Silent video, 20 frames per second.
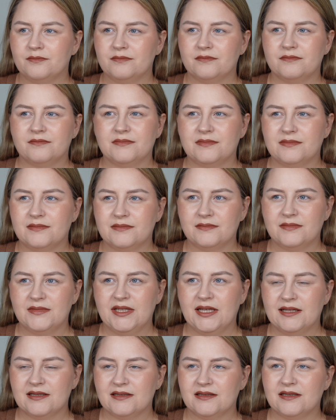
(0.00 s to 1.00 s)
Mm,
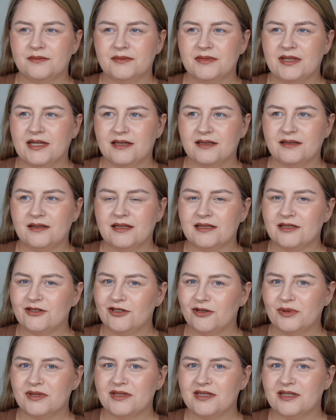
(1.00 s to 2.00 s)
nie jestem tak na
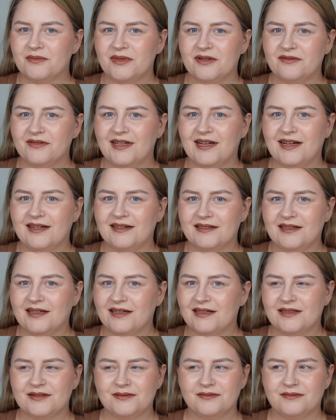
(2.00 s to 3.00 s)
100% pewna, ale
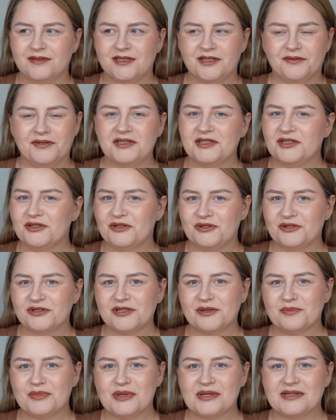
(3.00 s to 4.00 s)
na
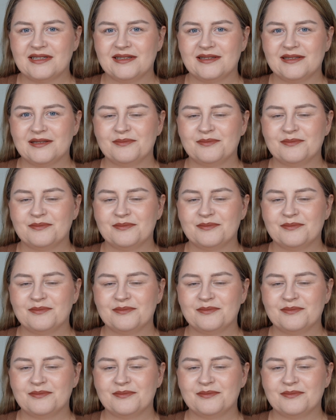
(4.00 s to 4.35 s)
98%.